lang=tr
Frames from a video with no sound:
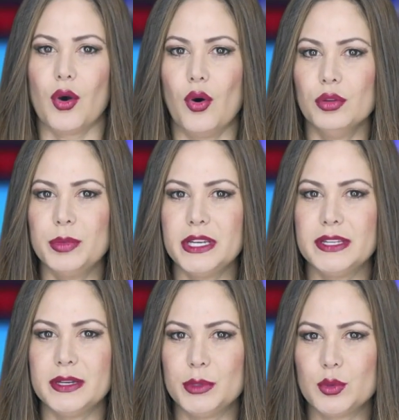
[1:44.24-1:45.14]

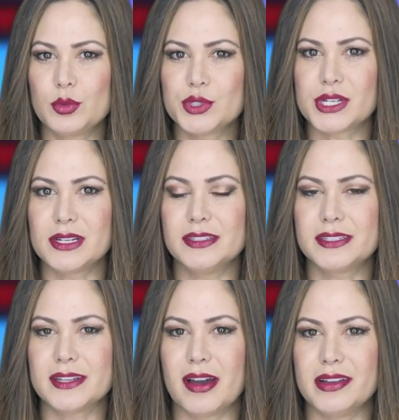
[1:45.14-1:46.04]
11-29
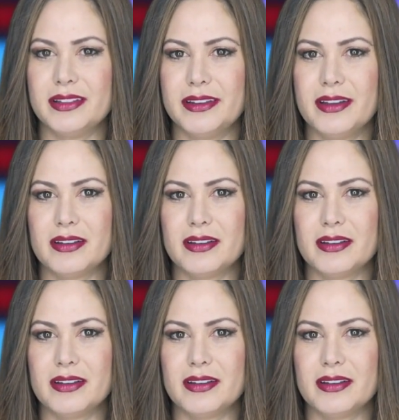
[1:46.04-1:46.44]
Aralık tarihleri